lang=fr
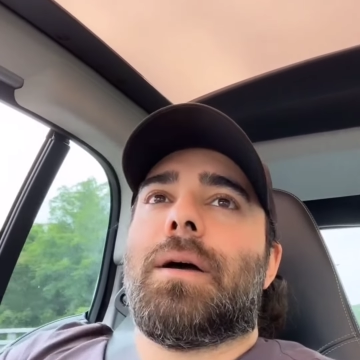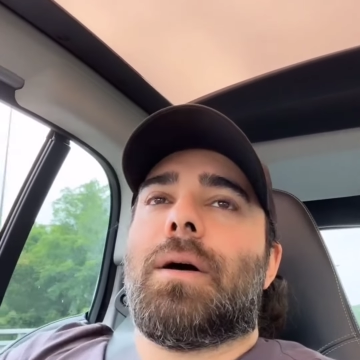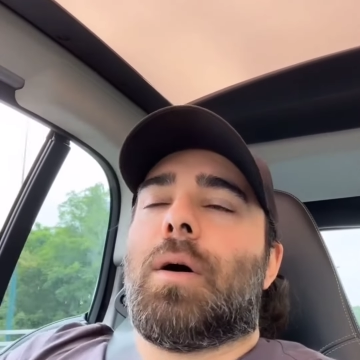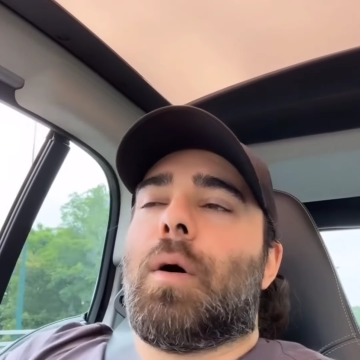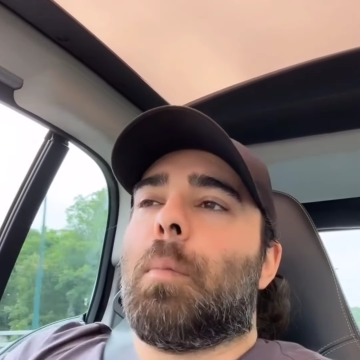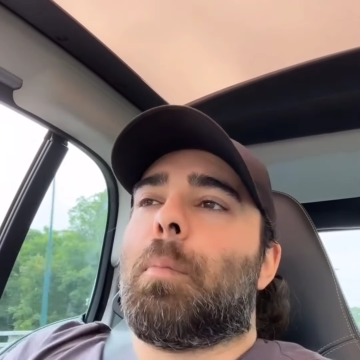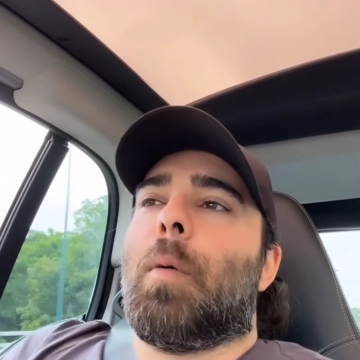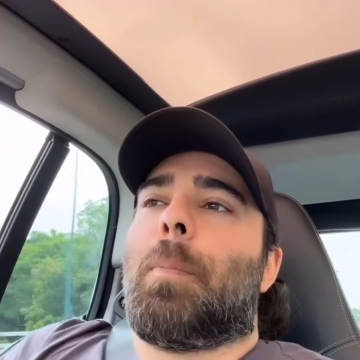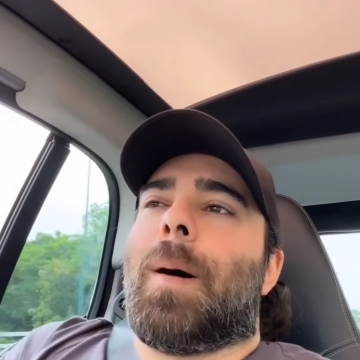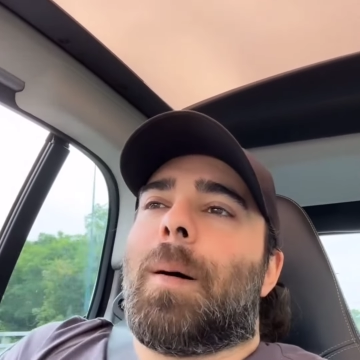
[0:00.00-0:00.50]
On
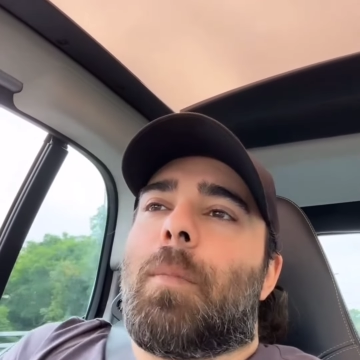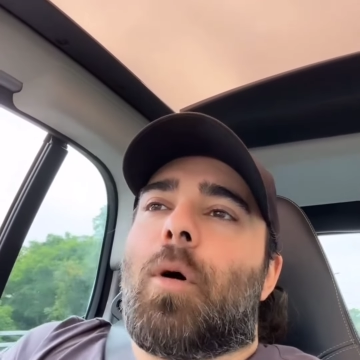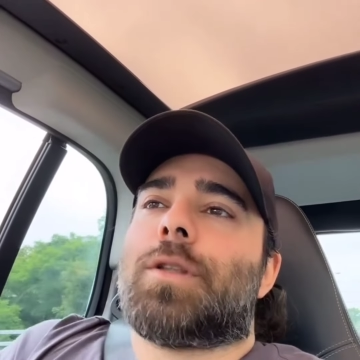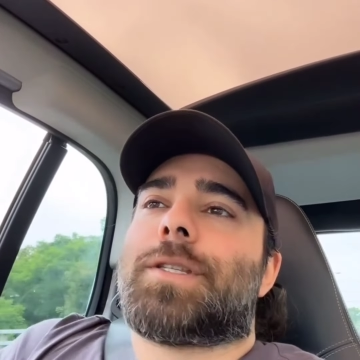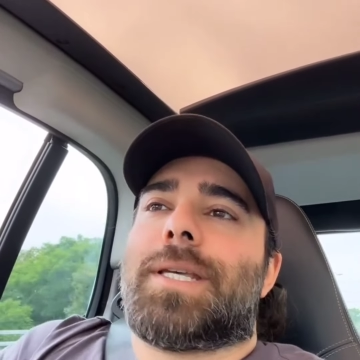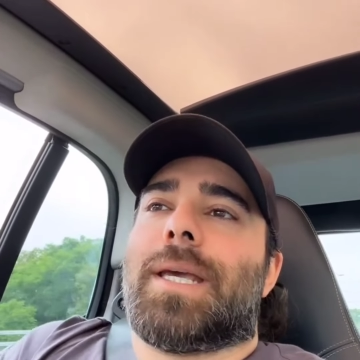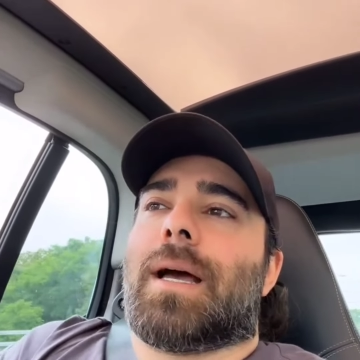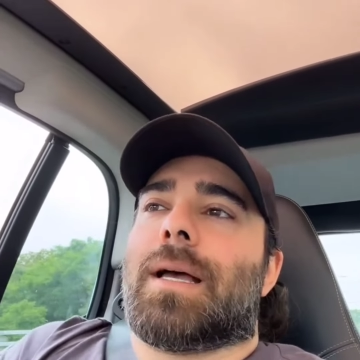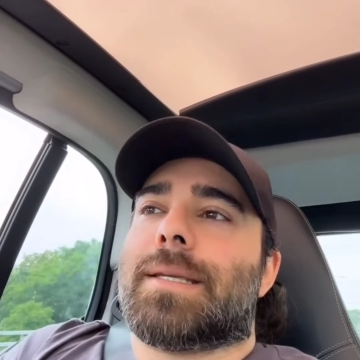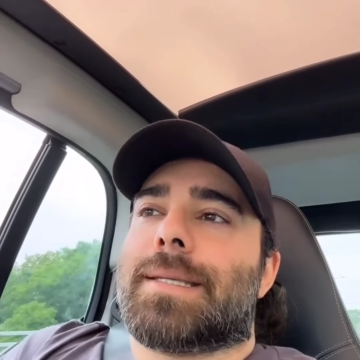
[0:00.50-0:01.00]
peut pas
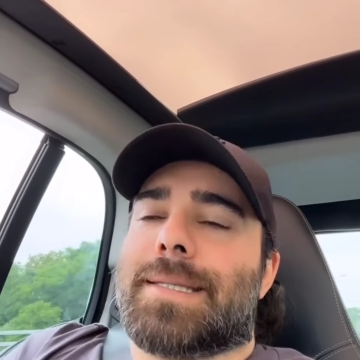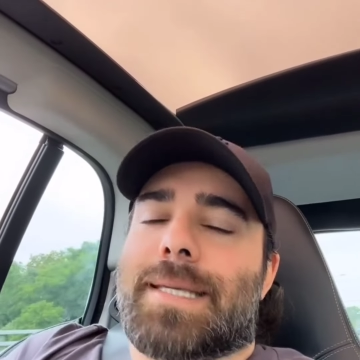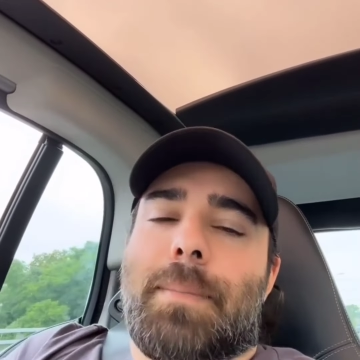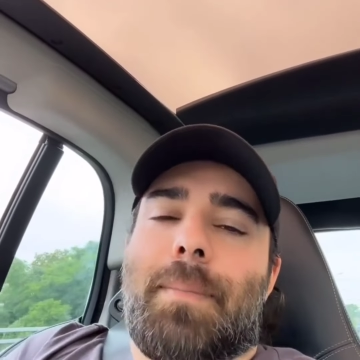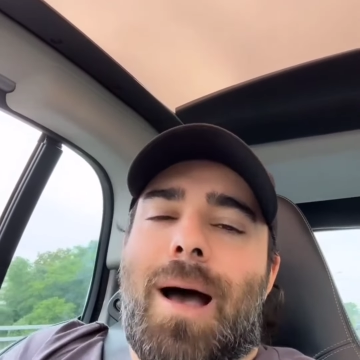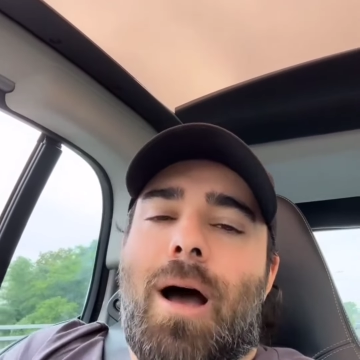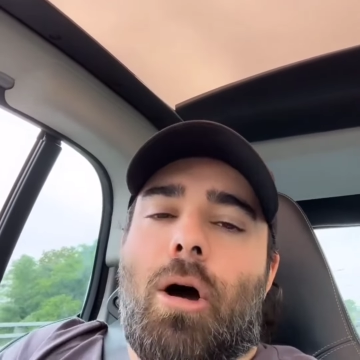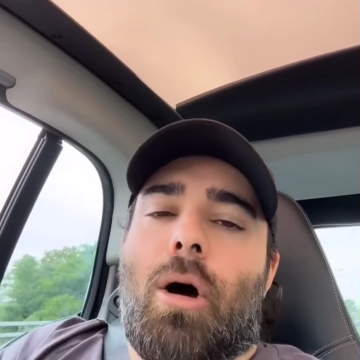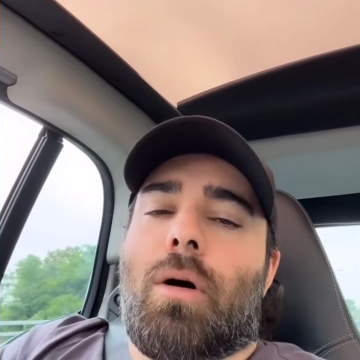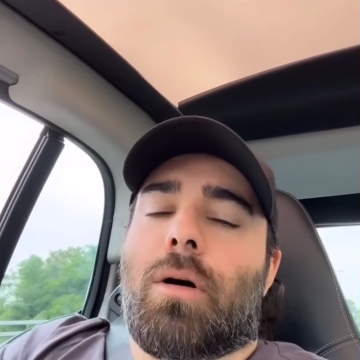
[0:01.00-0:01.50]
mentir. C'est
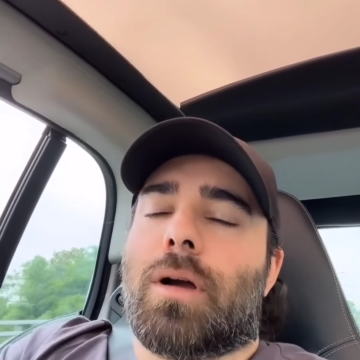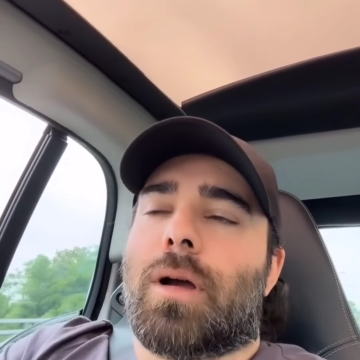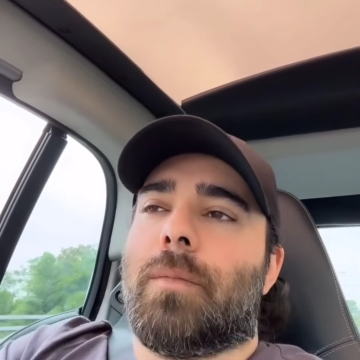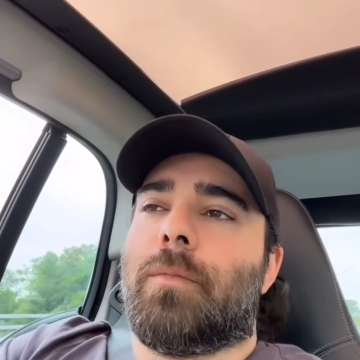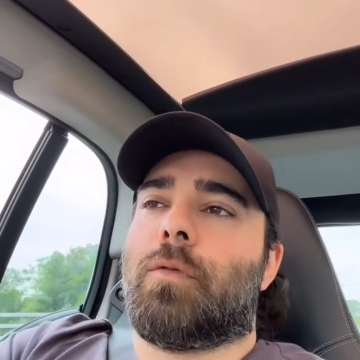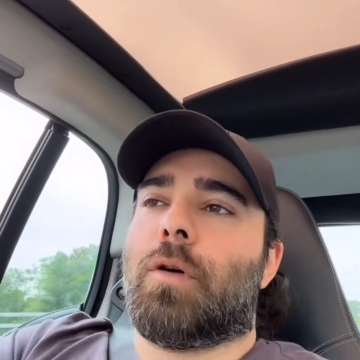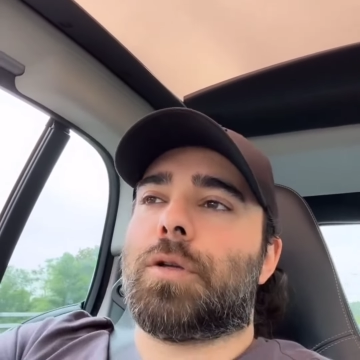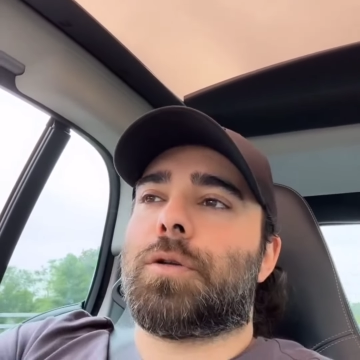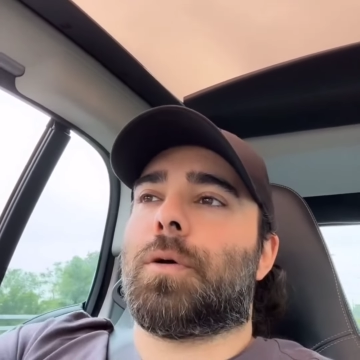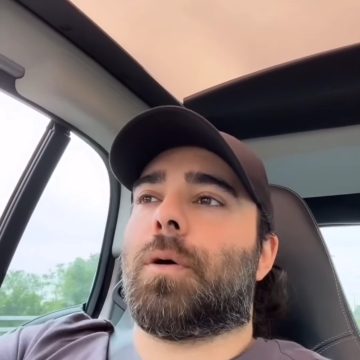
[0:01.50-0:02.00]
marrant comme
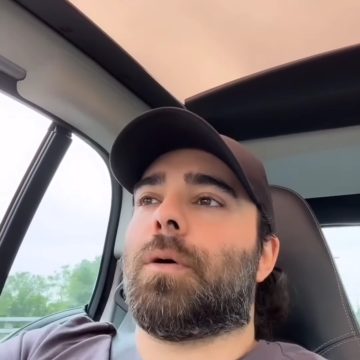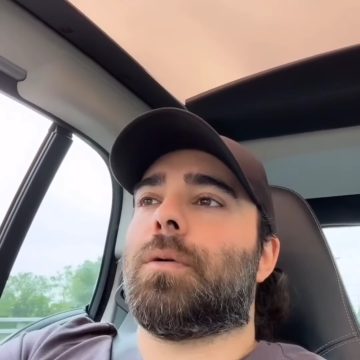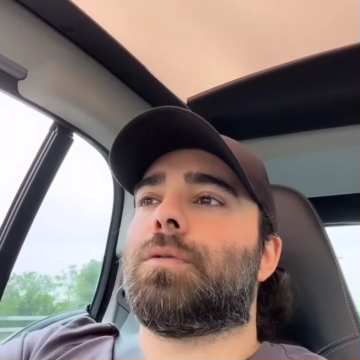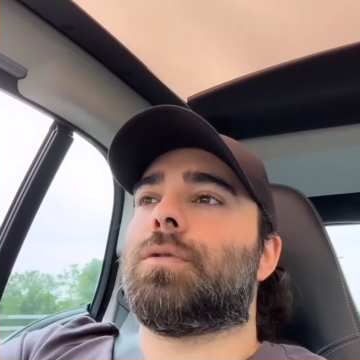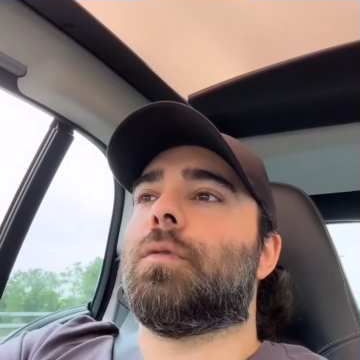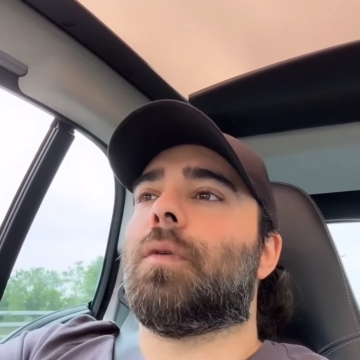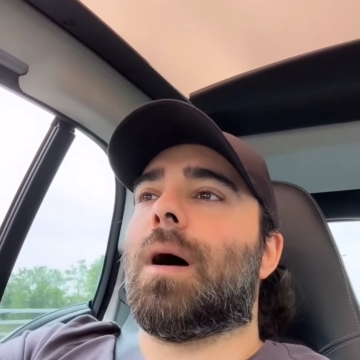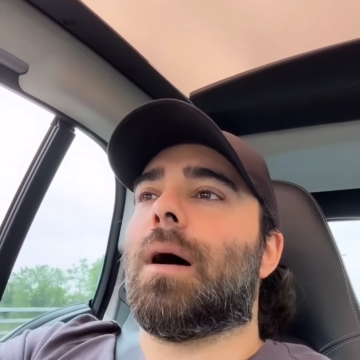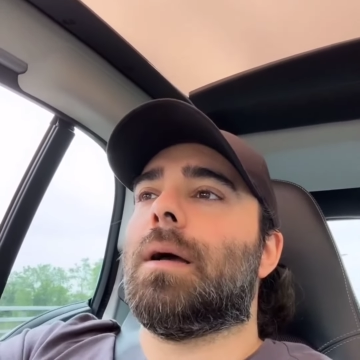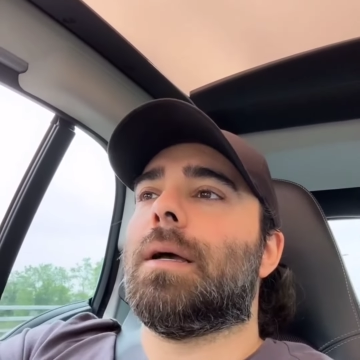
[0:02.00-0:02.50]
voiture, tu
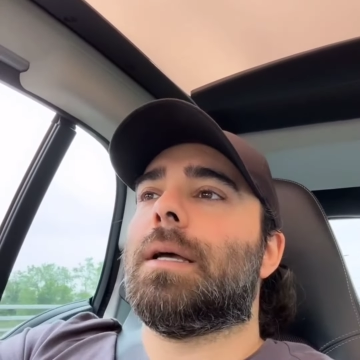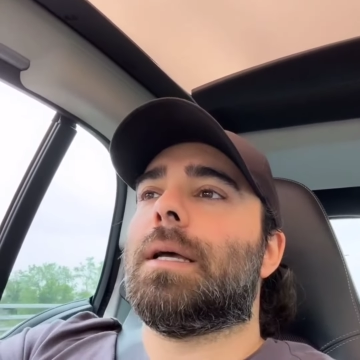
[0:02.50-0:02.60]
vois.